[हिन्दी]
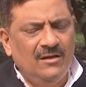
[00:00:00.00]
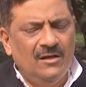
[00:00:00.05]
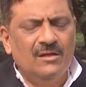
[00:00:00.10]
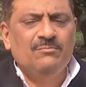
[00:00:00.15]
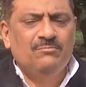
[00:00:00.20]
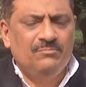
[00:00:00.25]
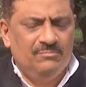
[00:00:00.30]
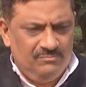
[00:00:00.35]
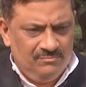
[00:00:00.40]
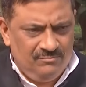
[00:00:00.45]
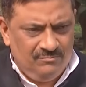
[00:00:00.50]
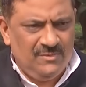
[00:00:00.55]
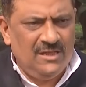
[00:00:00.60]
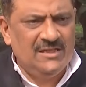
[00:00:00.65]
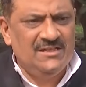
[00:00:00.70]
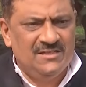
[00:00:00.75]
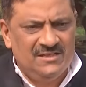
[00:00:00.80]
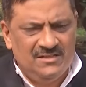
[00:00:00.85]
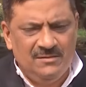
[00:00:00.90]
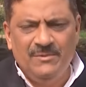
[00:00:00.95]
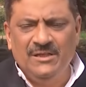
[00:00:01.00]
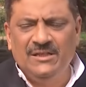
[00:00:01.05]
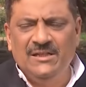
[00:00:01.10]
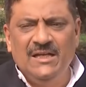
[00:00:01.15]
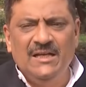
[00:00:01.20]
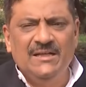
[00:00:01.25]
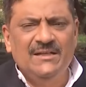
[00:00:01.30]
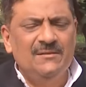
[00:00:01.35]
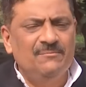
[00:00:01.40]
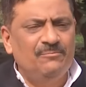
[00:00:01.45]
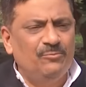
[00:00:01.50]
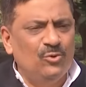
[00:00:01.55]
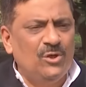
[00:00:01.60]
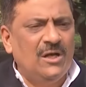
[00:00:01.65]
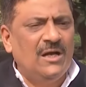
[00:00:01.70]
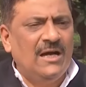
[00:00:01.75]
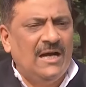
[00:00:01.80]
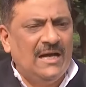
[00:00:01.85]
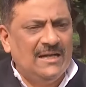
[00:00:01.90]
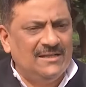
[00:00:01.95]
और मैंने जैसे बताया कि
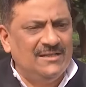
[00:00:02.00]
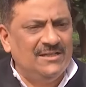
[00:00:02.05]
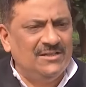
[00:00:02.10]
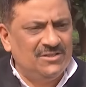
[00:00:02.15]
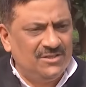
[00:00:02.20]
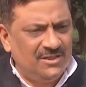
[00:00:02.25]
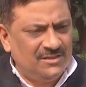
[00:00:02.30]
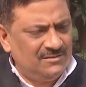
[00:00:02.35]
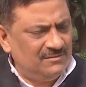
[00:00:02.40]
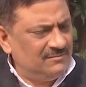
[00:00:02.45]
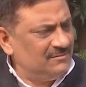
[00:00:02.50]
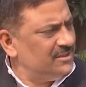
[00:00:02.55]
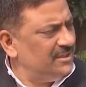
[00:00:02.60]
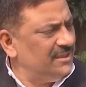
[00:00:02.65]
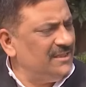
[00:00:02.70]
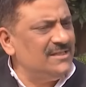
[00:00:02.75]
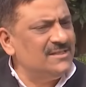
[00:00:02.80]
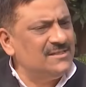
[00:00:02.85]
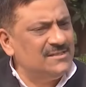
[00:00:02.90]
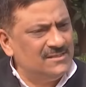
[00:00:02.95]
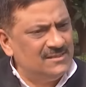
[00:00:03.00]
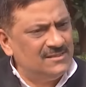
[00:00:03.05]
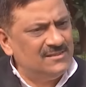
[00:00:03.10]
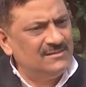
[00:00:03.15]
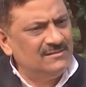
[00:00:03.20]
पूरा आर्किटेक्ट ही इस